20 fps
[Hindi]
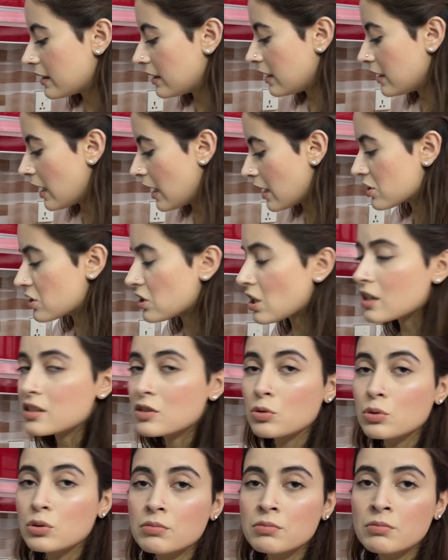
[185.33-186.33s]
हैं नाश्ता
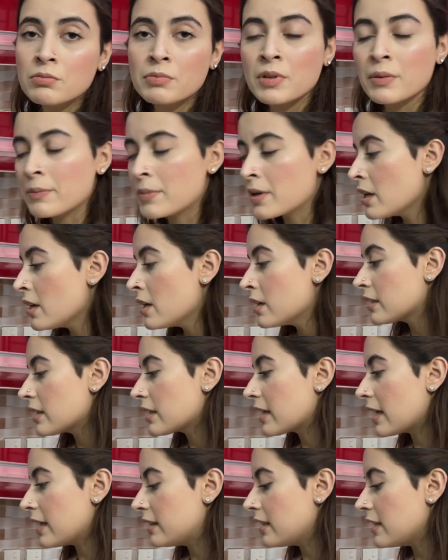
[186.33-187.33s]
कि
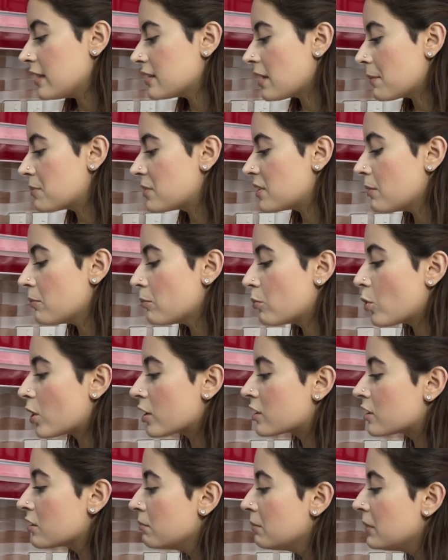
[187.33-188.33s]
कहते हैं सबसे
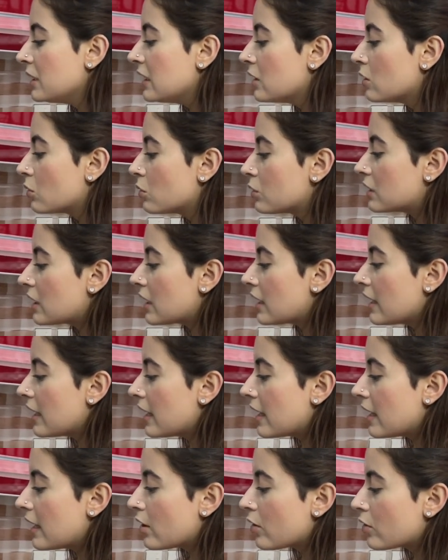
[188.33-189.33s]
इम्पोर्टेंट मील होता
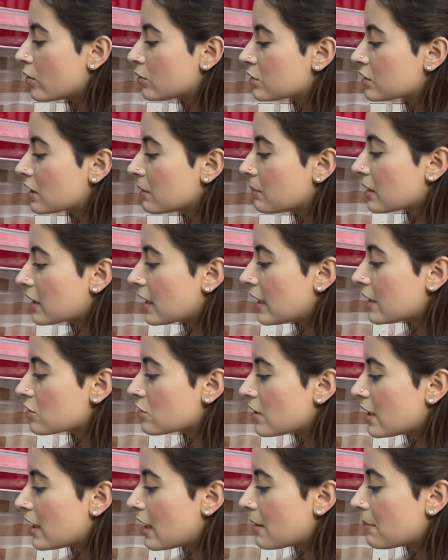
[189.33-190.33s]
है और उसके बगैर
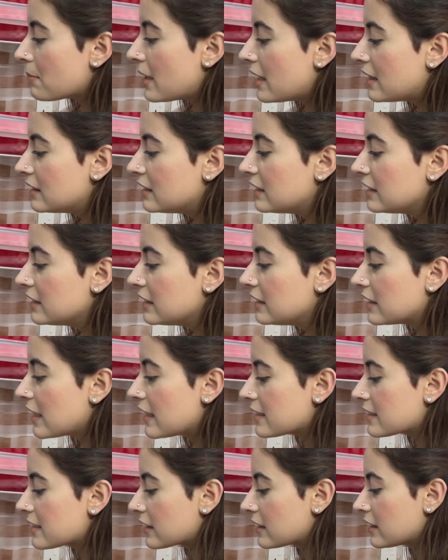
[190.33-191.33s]
जो है आप हेल्दी नहीं
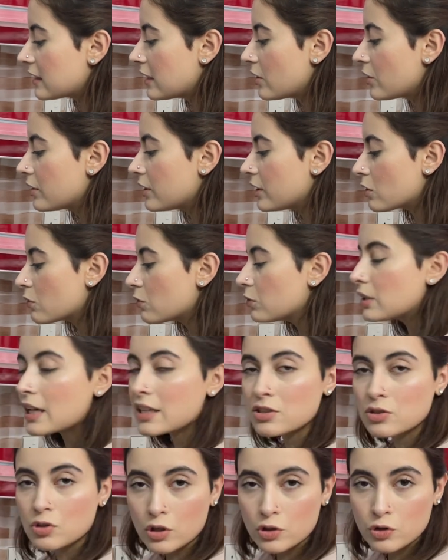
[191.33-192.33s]
रह सकते और ये वो
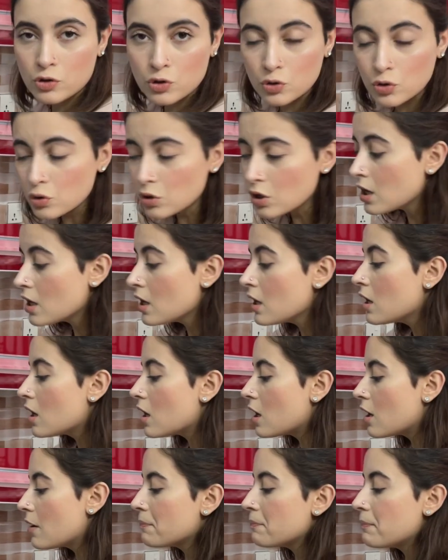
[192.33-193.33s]
दैट्स नॉट ट्रू
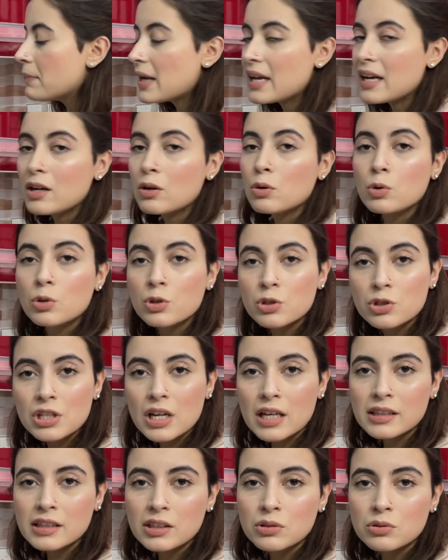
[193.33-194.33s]
Um, मैं उठ
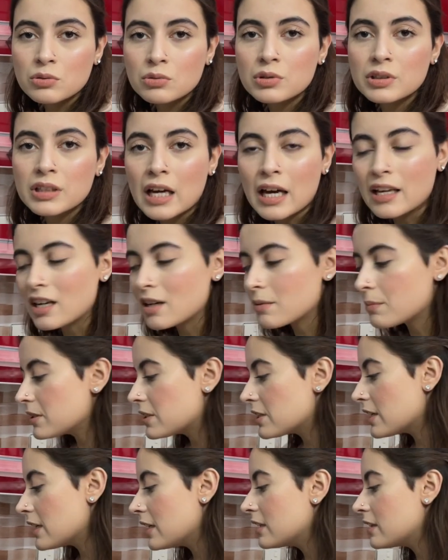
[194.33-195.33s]
जाती हूँ 11
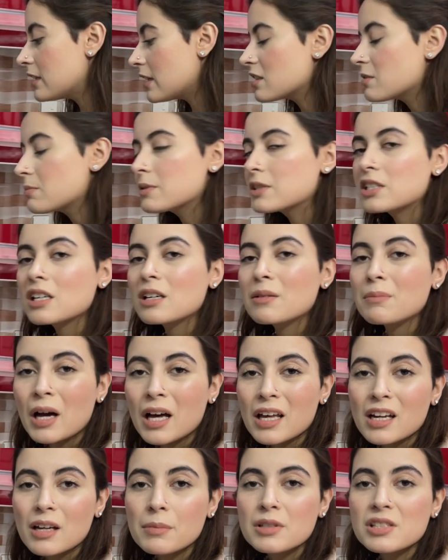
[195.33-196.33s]
बजे 10 बजे
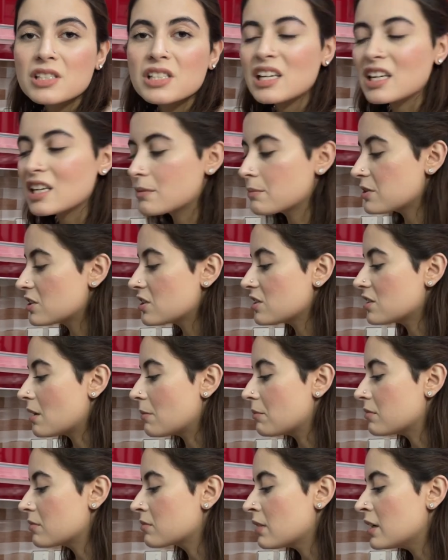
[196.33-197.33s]
12 बजे 1 बजे
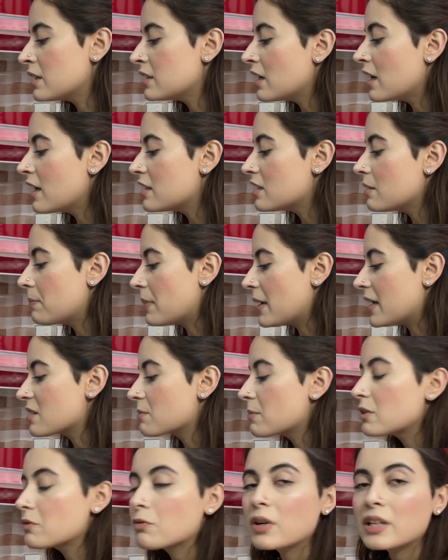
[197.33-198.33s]
सम इट डिपेंड्स
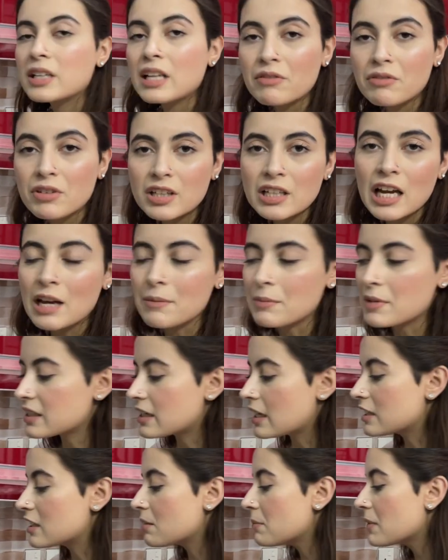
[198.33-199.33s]
बट वट एवर टाइम आई
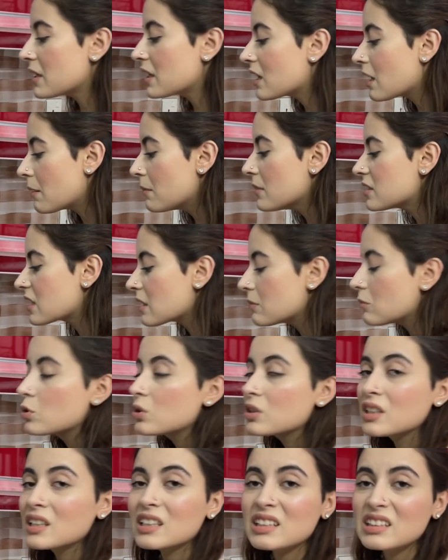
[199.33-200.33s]
गेट अप मैं कम अज़ कम
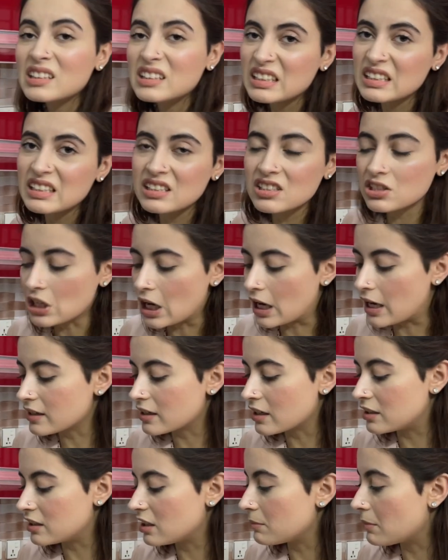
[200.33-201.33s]
उठने के तीन चार
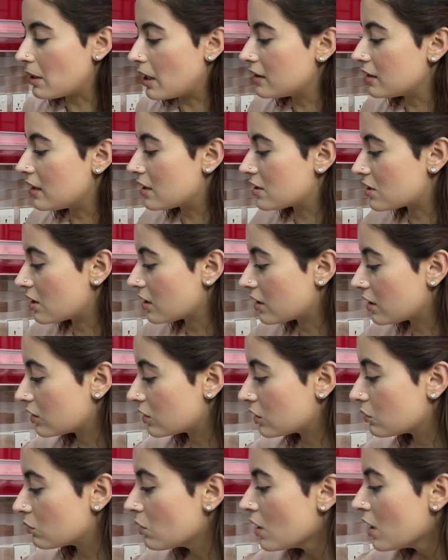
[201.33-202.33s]
घंटे बाद नाश्ता
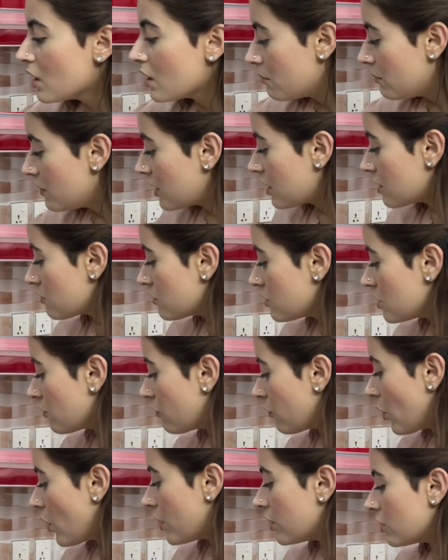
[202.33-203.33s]
करती हूँ बिकॉज मुझे
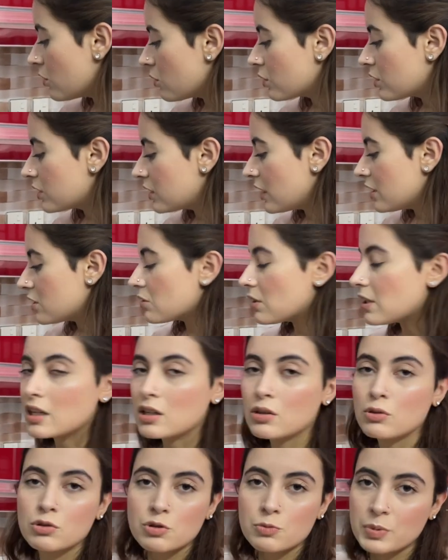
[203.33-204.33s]
फ़ौरन उठते ही जो है
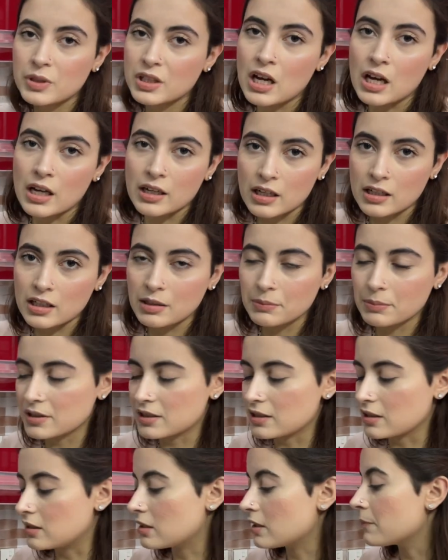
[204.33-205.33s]
ना कुछ भी खाना नहीं
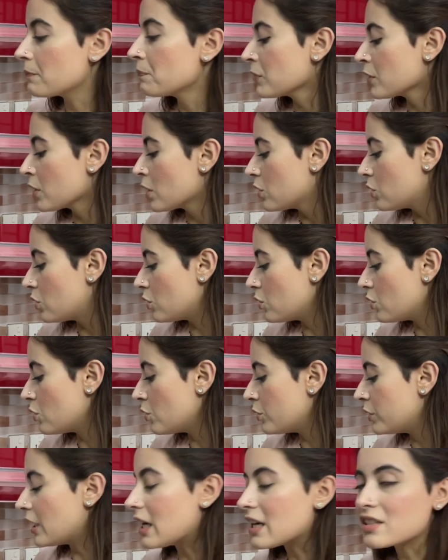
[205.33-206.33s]
पसंद है
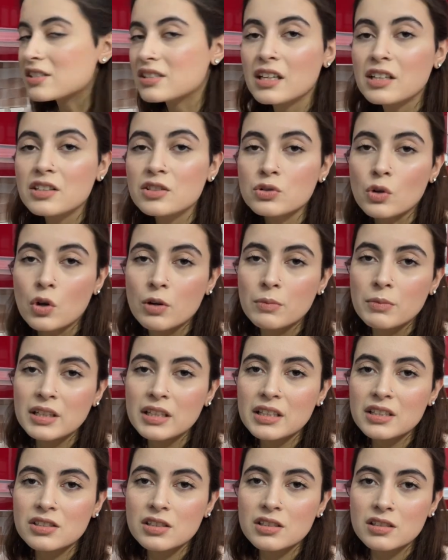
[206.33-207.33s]
तो नाश्ता इज़
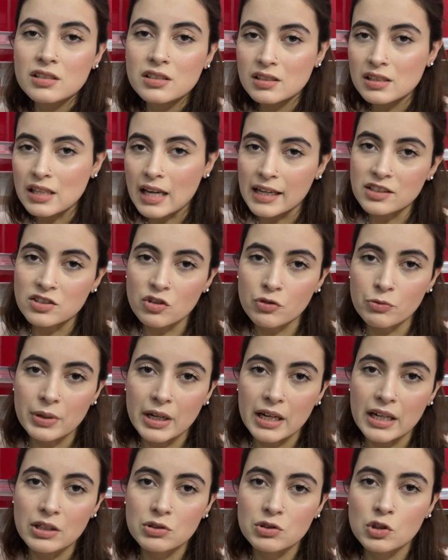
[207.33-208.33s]
नॉर्मली जस्ट स्लाइस ऑफ
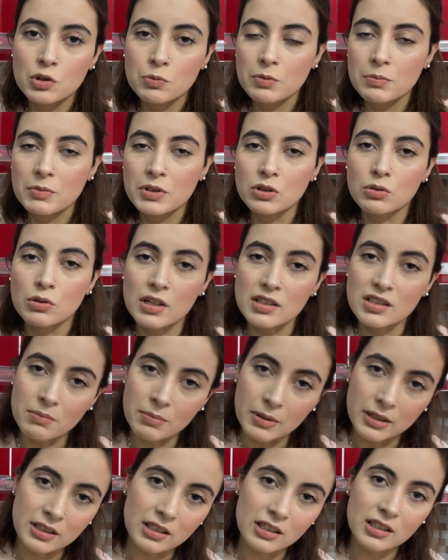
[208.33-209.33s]
ब्रेड उसके ऊपर मैं थोड़ा सा
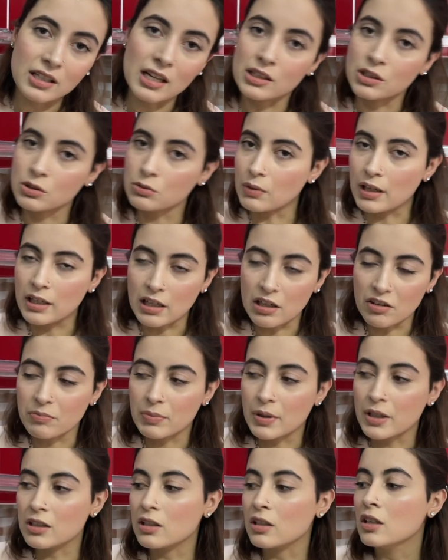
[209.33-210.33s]
बटर लगाती हूँ आई लव
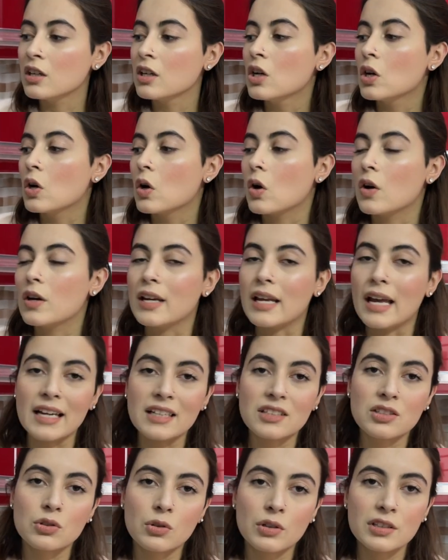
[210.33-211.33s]
बटर और
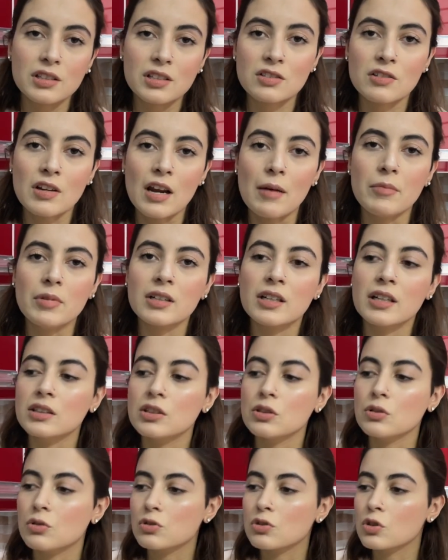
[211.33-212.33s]
एग्स थोड़े से स्क्रैम्बल
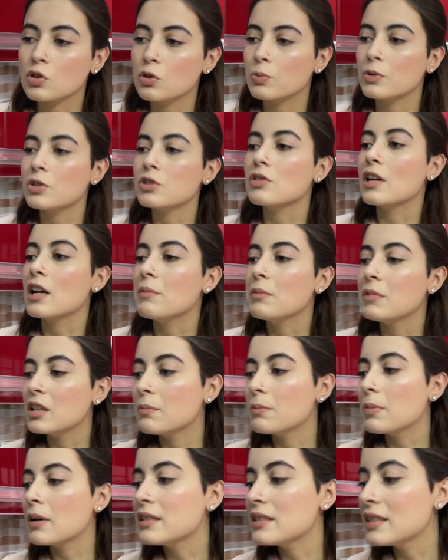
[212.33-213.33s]
करती हूँ और उसके ऊपर जो है मेरे
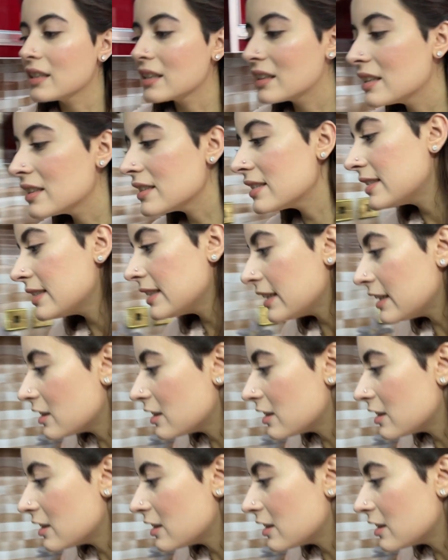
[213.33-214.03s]
पास एक ये सीड